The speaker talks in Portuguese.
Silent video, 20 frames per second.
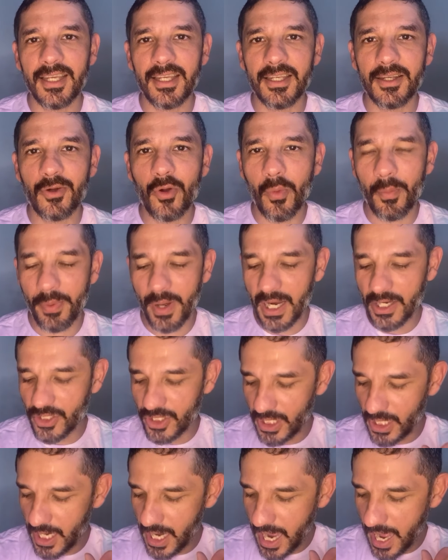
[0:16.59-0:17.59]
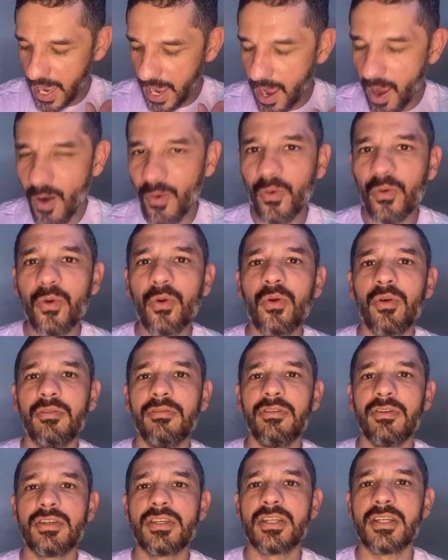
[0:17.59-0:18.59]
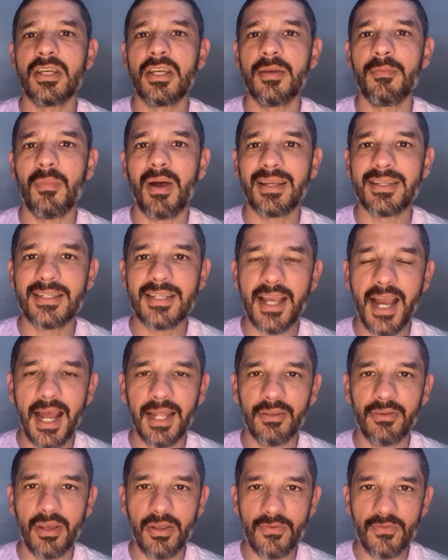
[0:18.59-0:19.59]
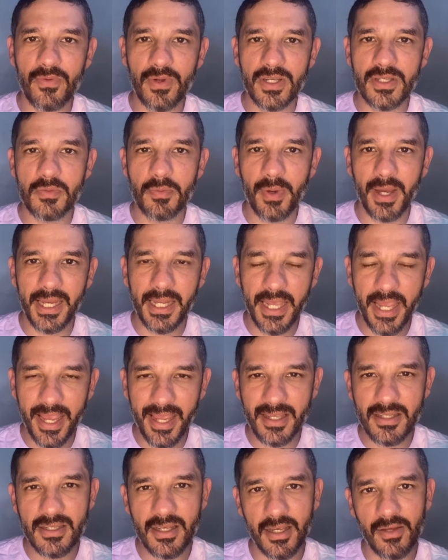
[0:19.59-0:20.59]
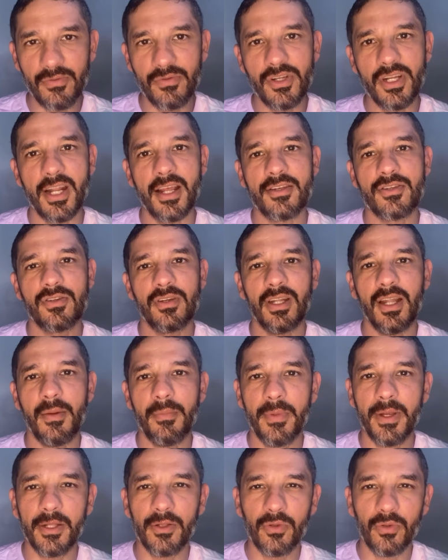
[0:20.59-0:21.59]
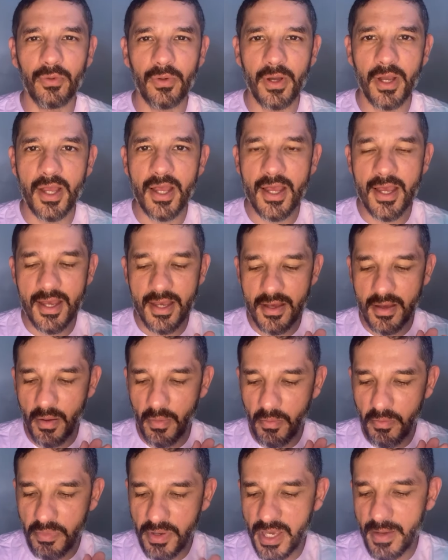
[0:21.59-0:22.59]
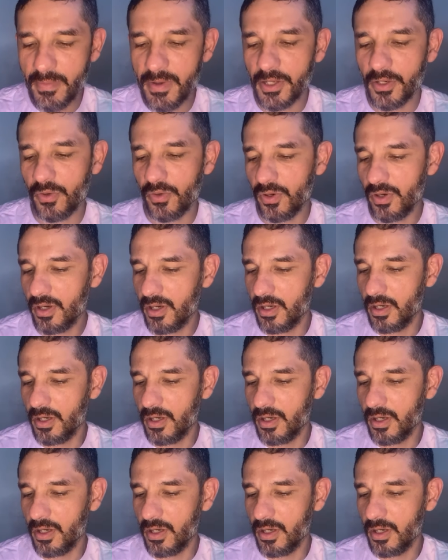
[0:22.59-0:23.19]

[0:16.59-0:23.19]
e compartilhar algo com você baseado em uma experiência, em um direcionamento bíblico.